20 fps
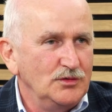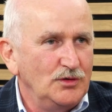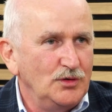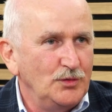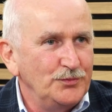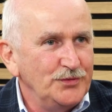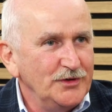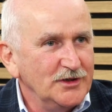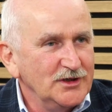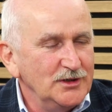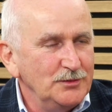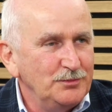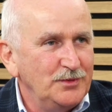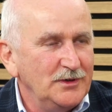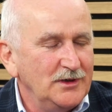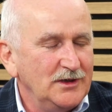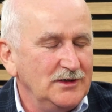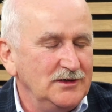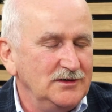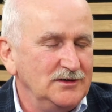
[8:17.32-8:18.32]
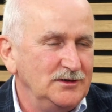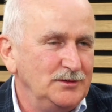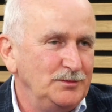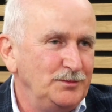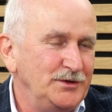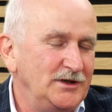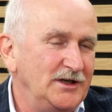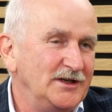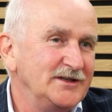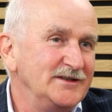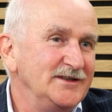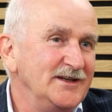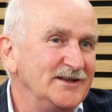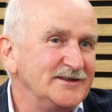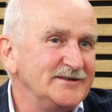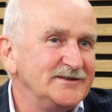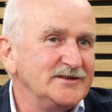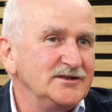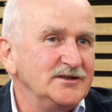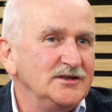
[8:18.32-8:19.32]
opieki
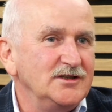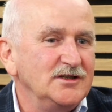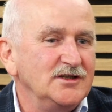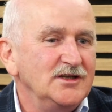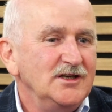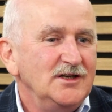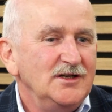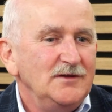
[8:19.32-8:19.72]
pielęgniarskiej,